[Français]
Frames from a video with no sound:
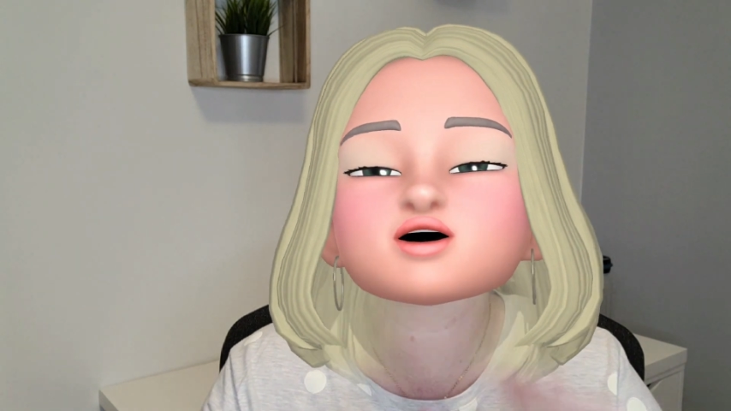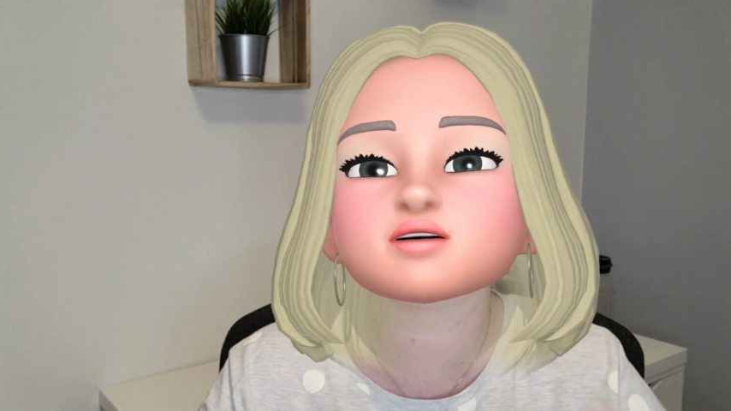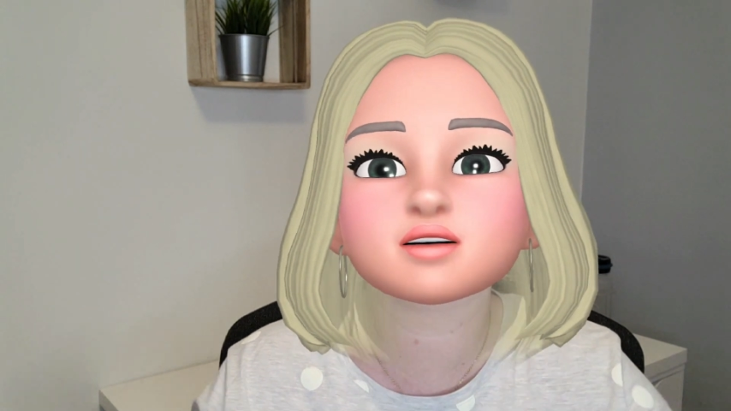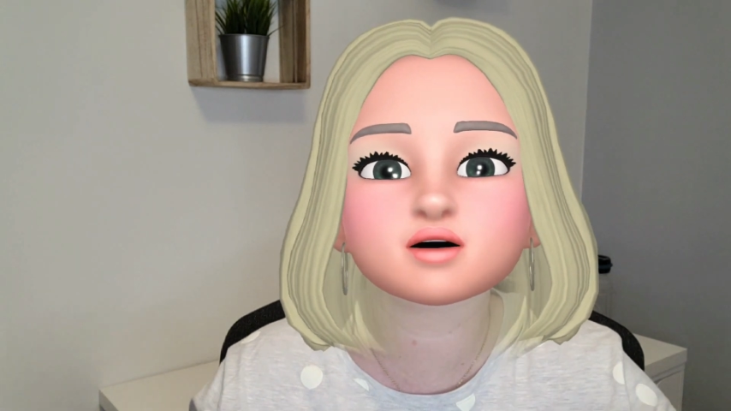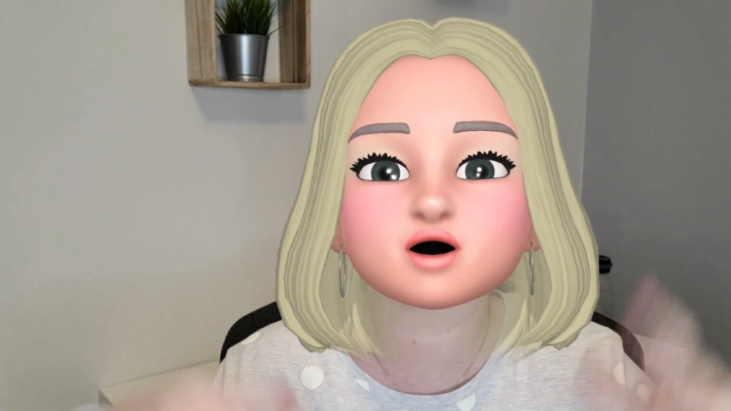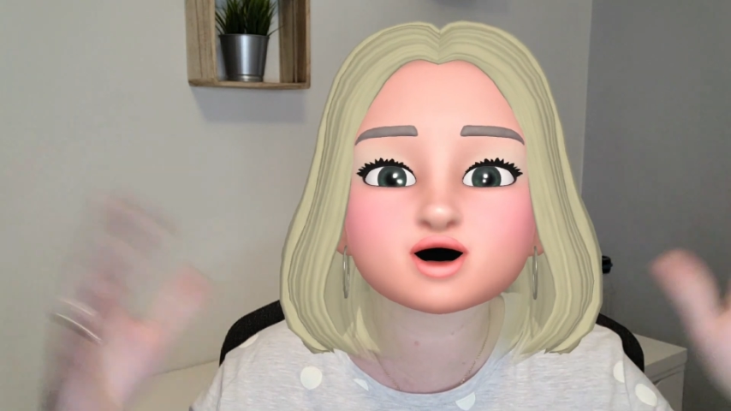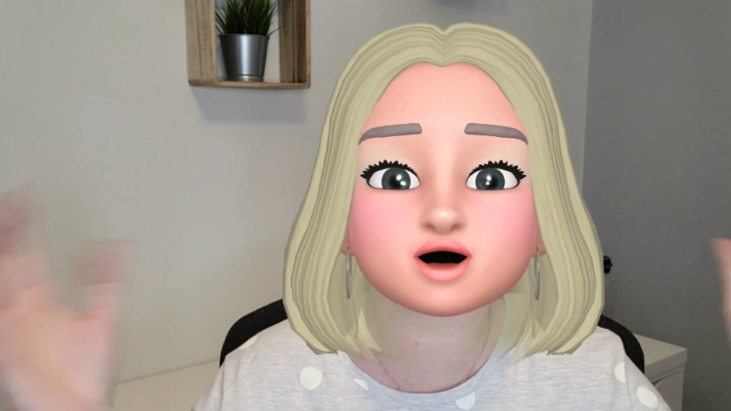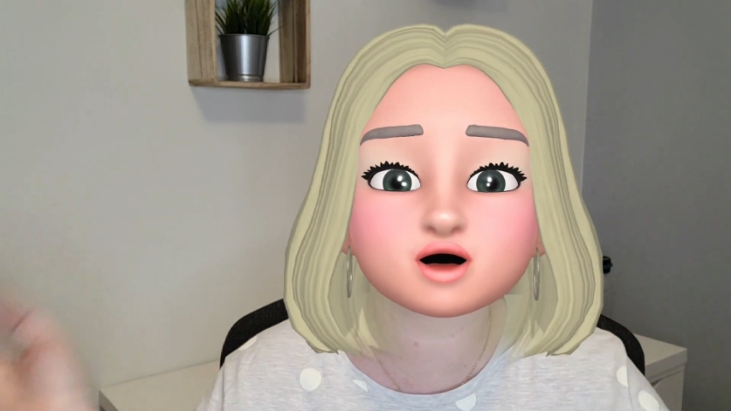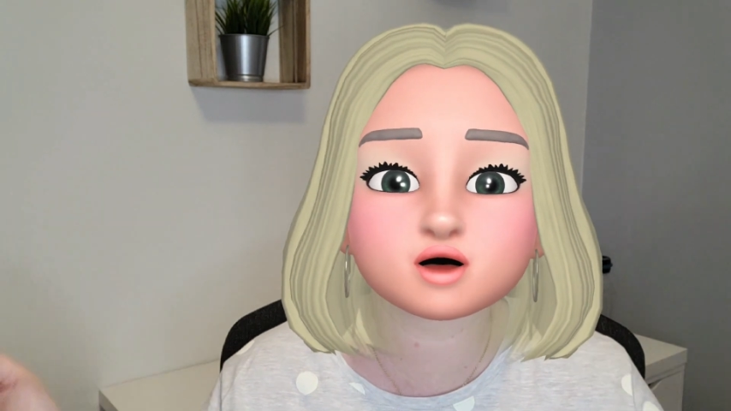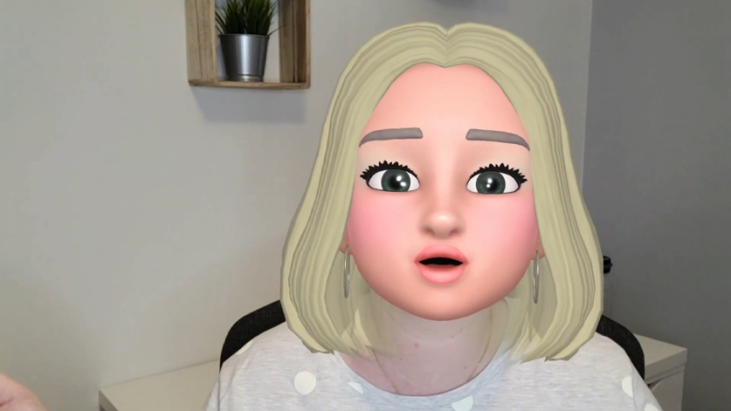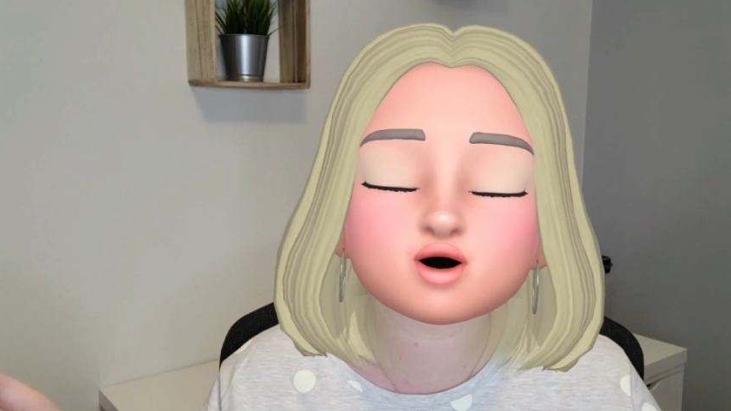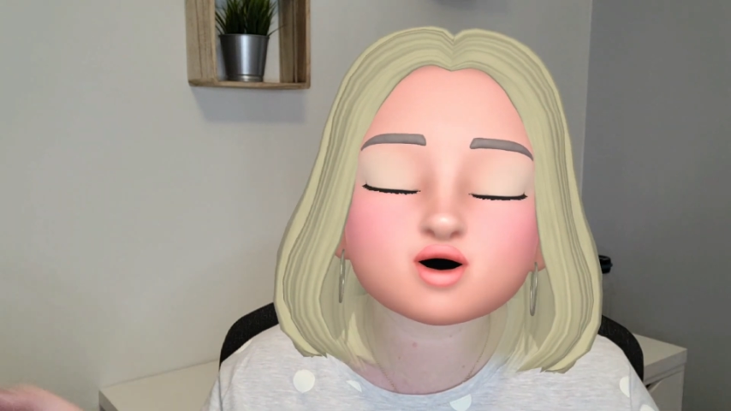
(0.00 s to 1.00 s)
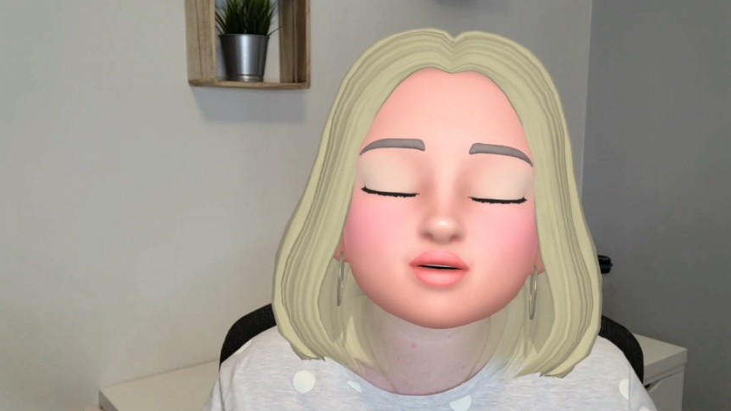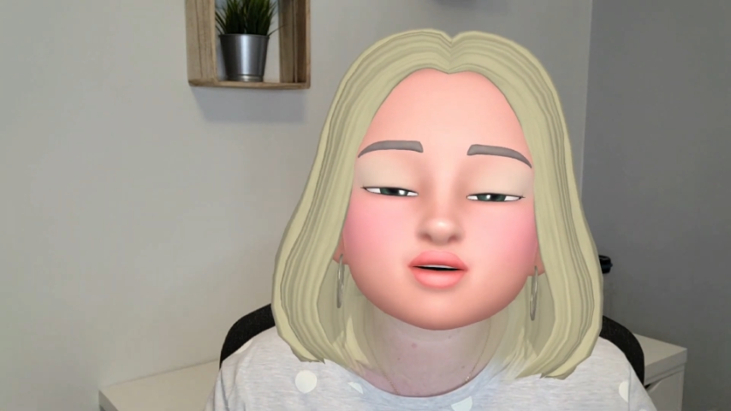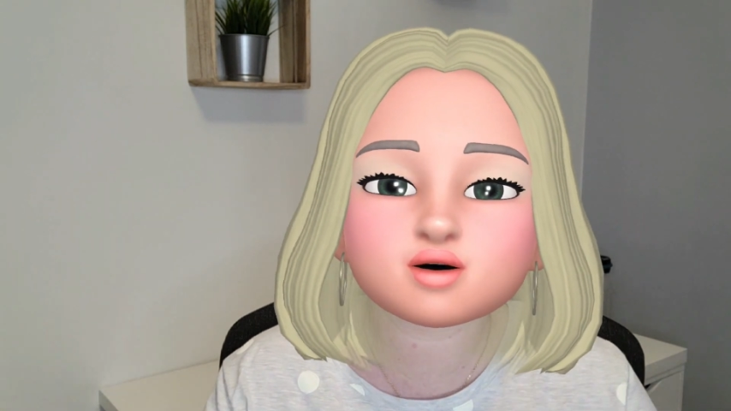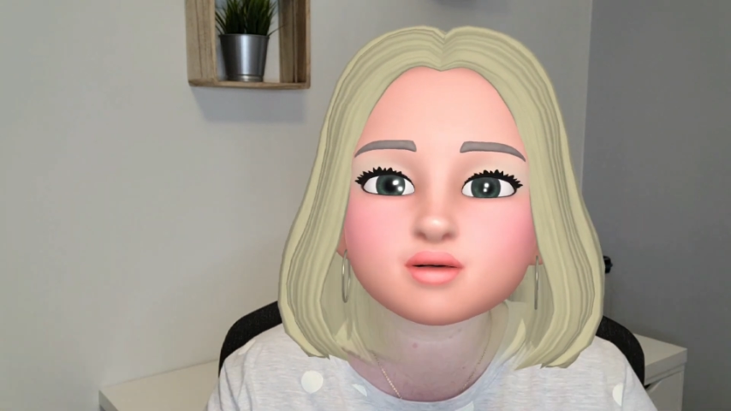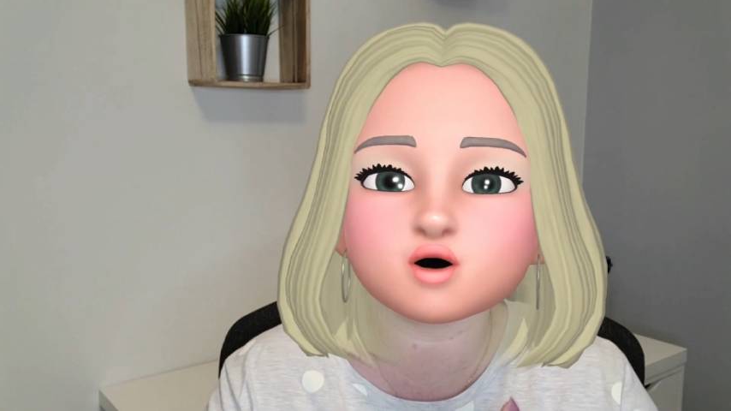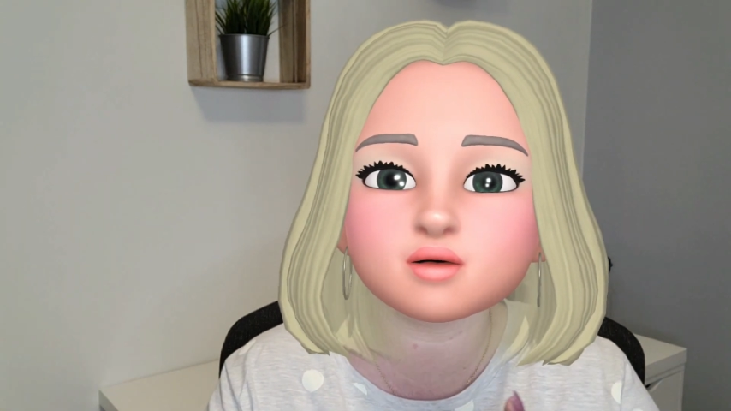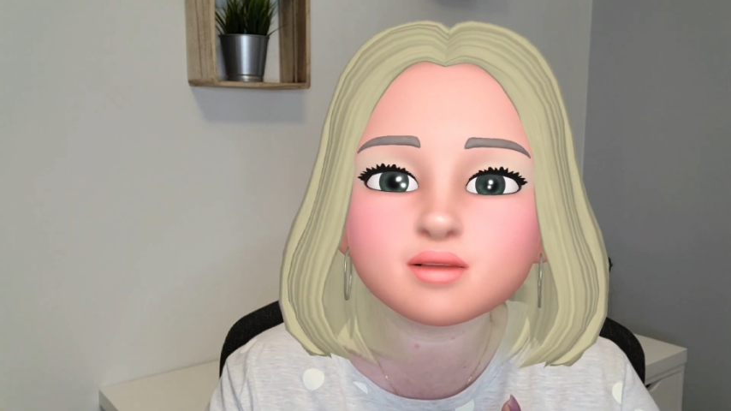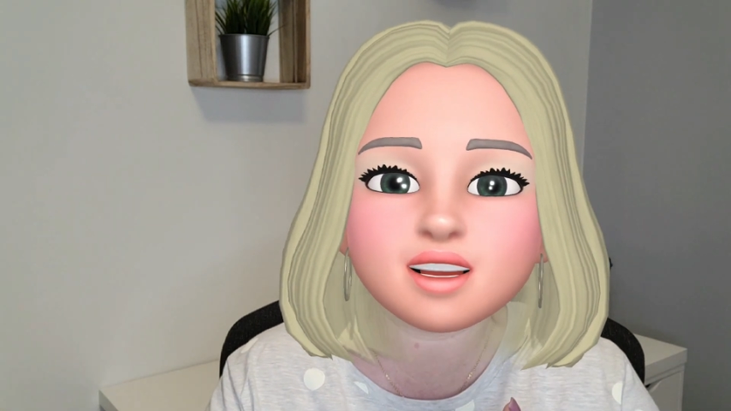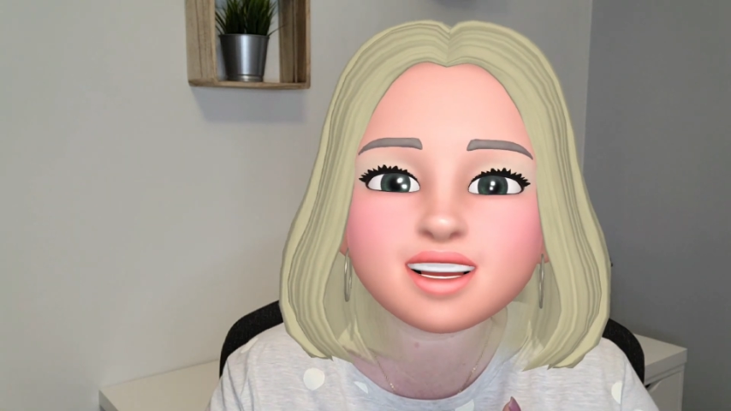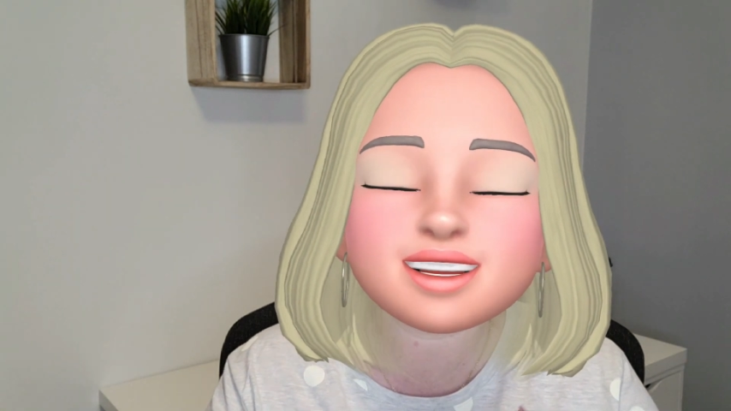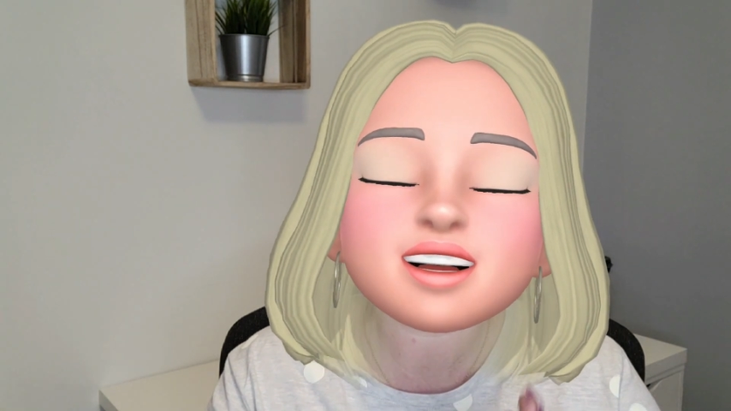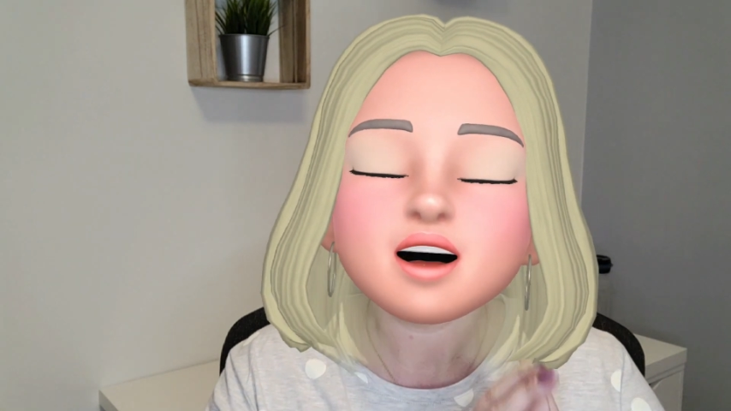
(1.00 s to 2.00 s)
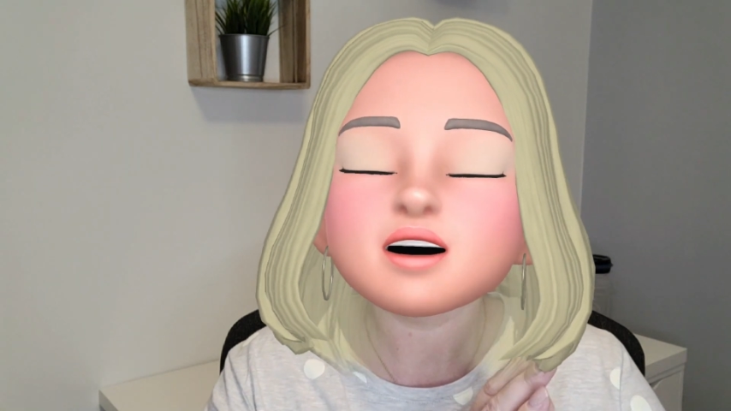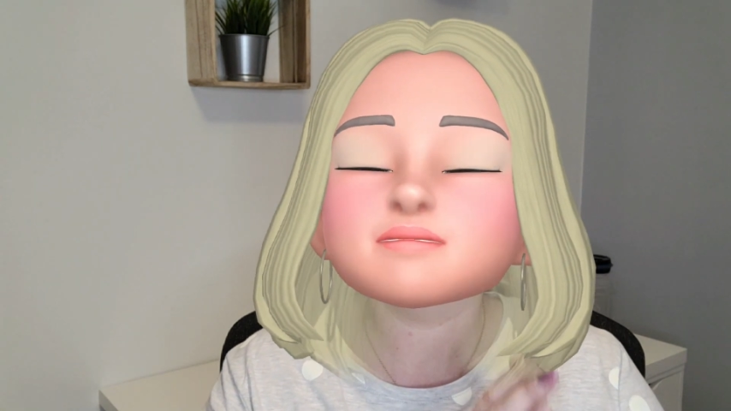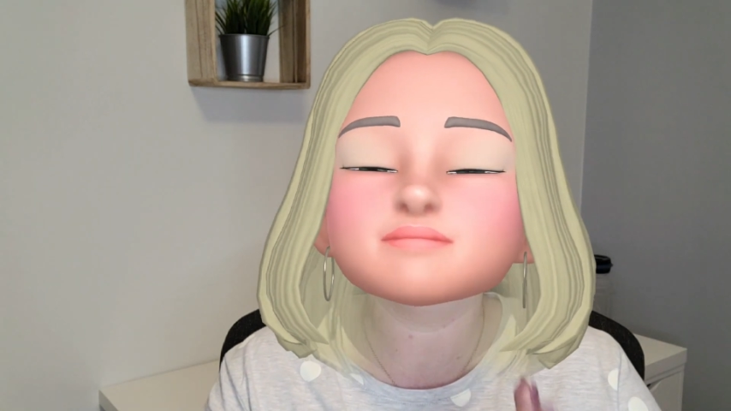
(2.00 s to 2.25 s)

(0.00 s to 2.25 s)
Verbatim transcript: Je sais pas pourquoi j'ai dit deux, je me suis emballée,